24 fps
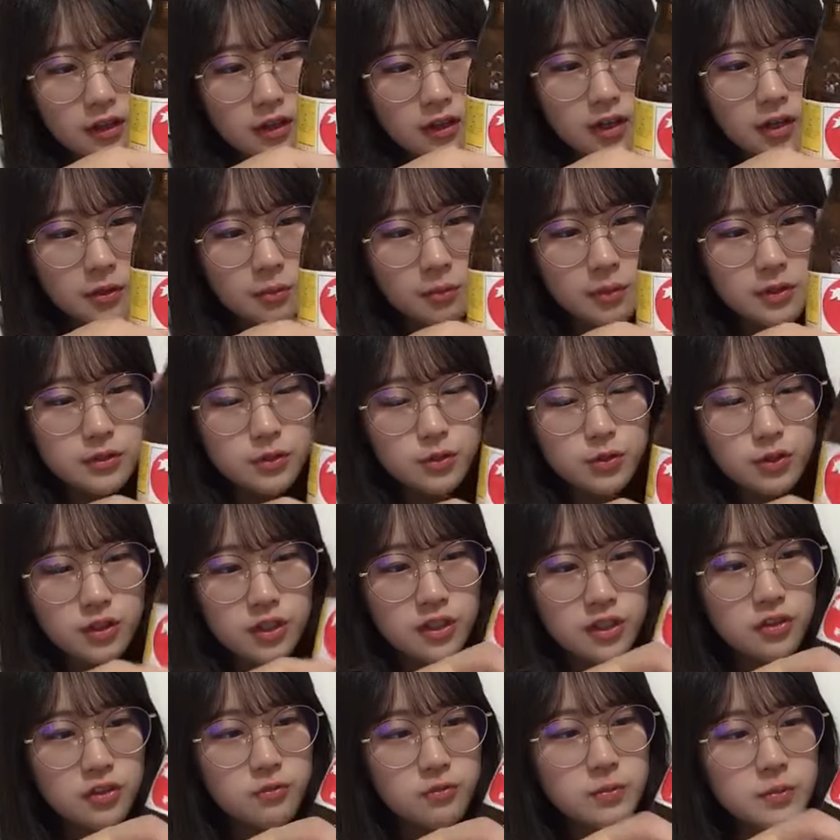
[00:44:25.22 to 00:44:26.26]
からま
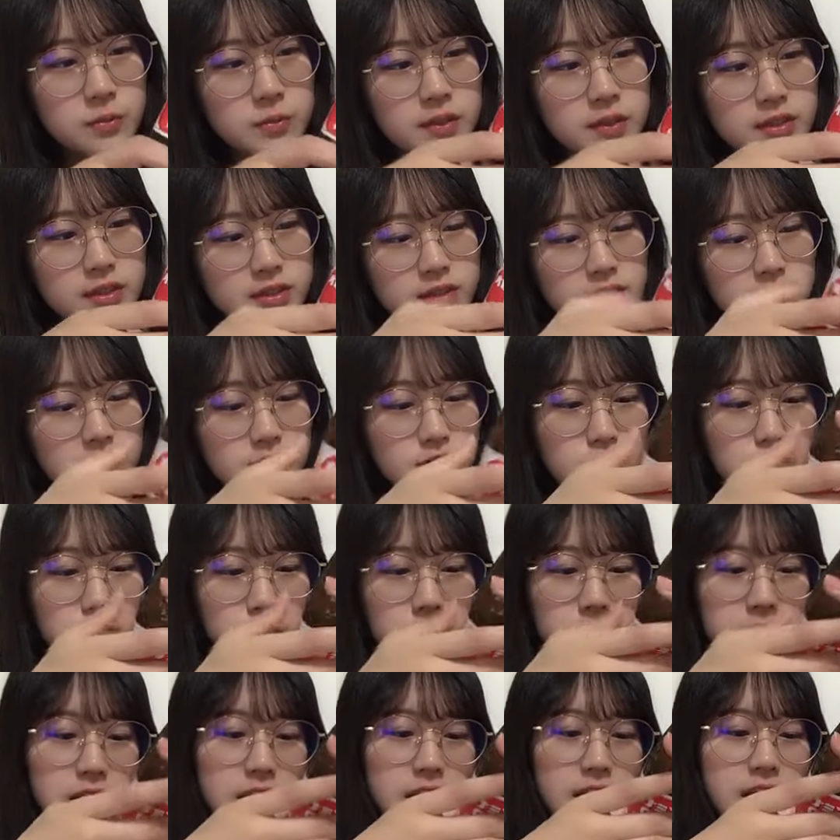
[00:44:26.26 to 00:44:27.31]
あなんか頑張る
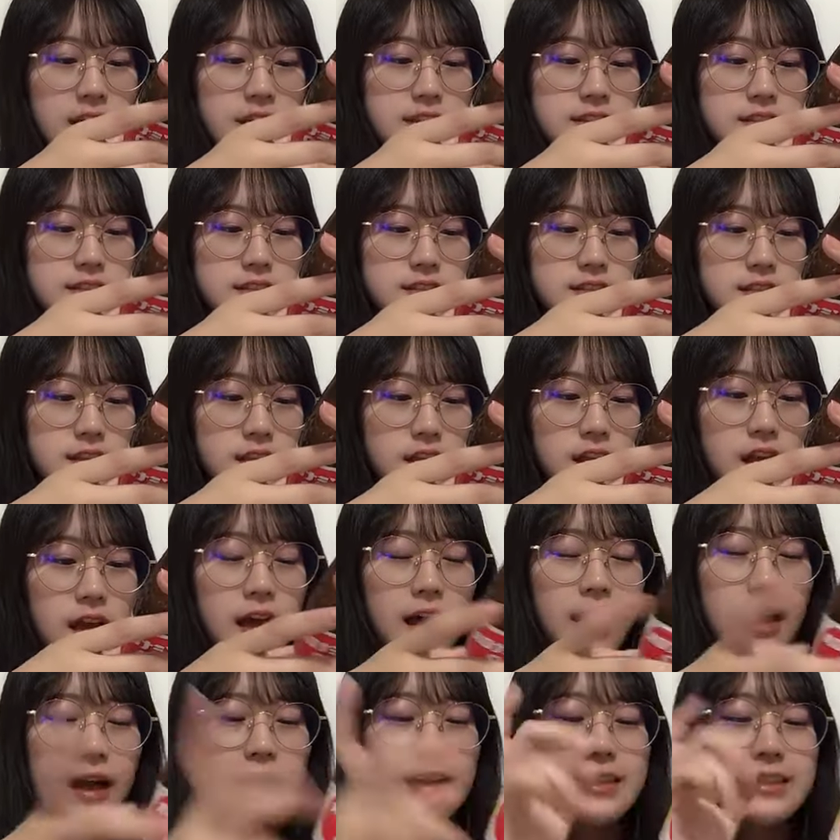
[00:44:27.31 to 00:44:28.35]
時に飲みます賞
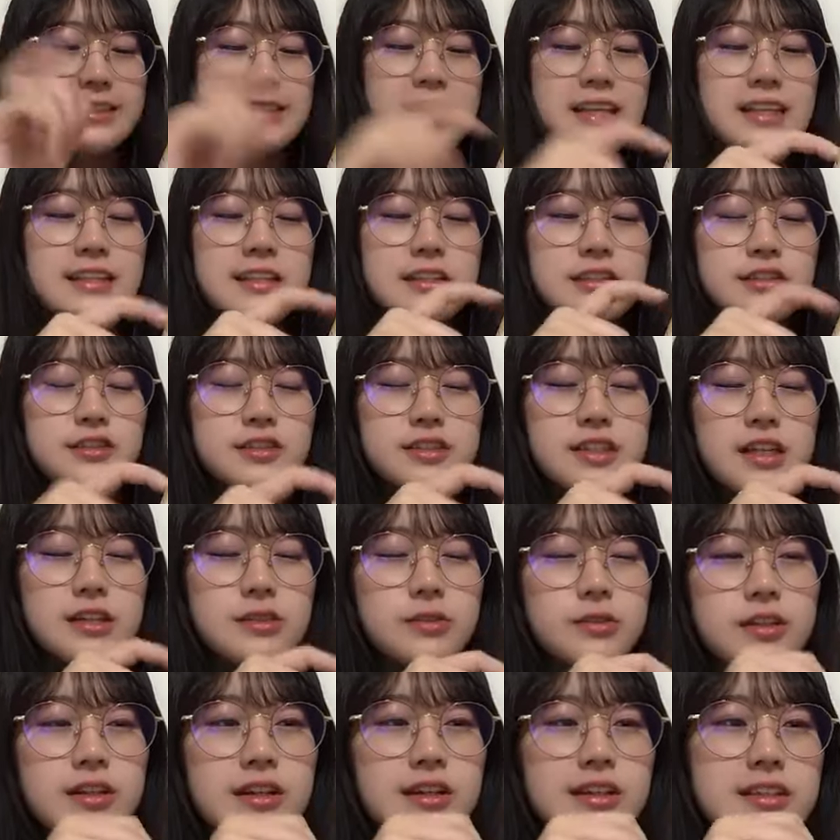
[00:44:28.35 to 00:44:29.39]
味期限いつ
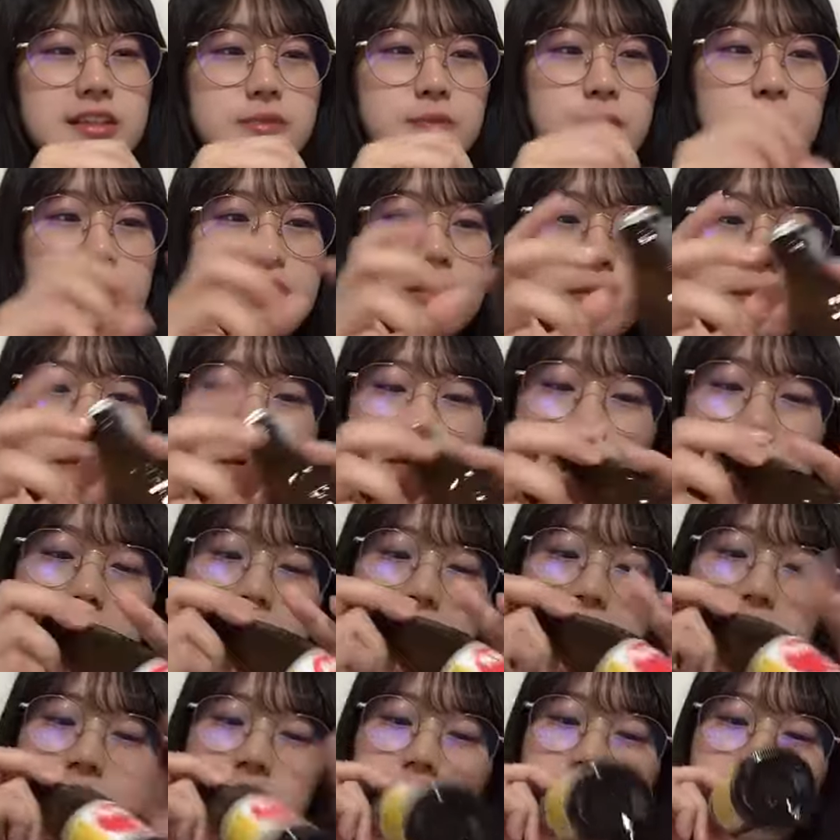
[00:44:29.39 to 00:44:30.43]
あ2023
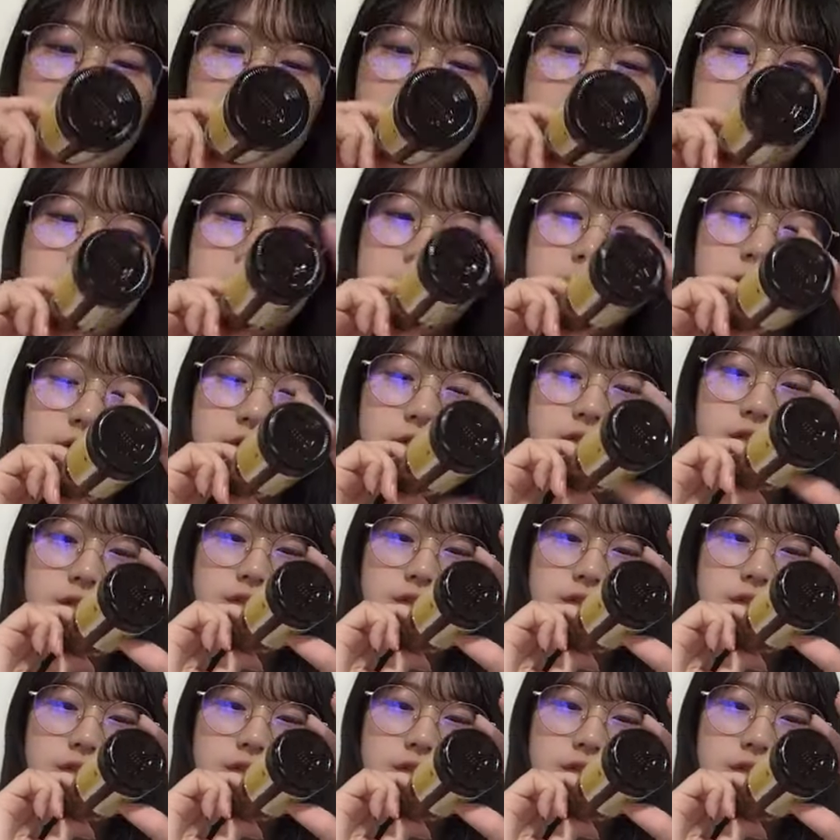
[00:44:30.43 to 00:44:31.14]
の9月まで飲め